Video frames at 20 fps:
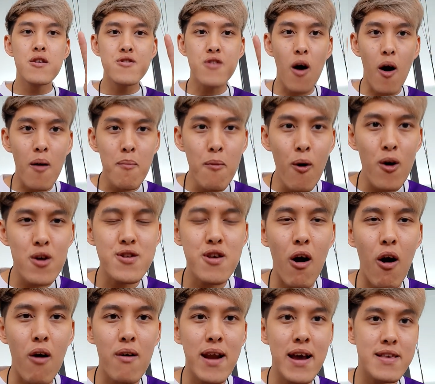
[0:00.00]
สองบวกส
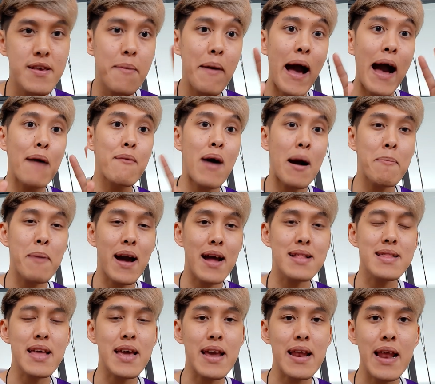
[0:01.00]
องในสภาวะปก
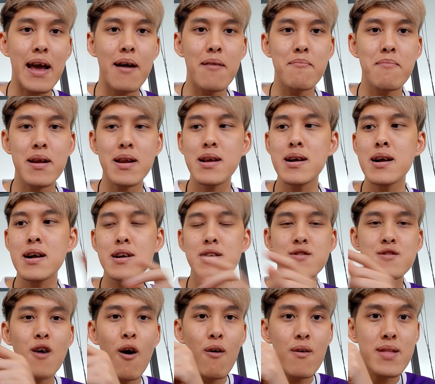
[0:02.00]
ติเนี่ยมันคือ
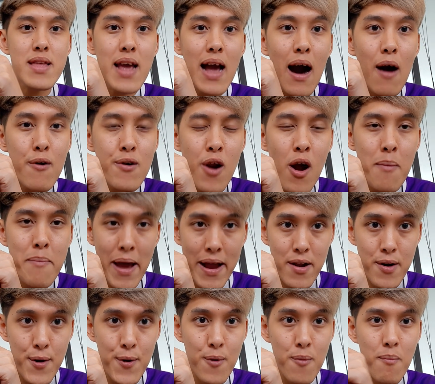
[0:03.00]
สองที่เข้ารอบแบ่ง
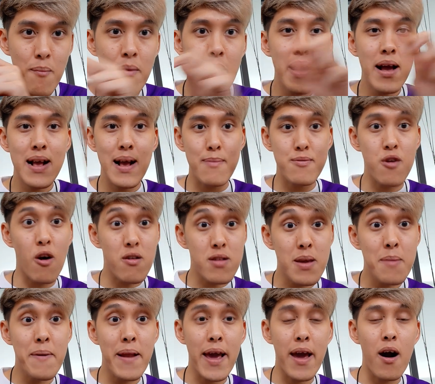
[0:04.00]
กลุ่มกับสอง
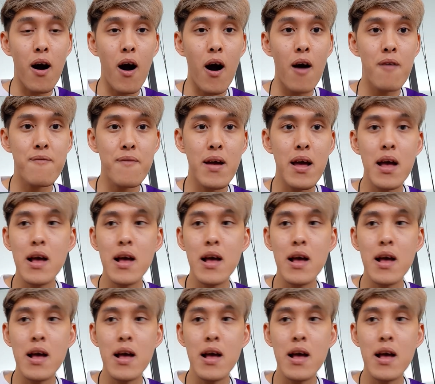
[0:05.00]
ที่เพลย์ออฟ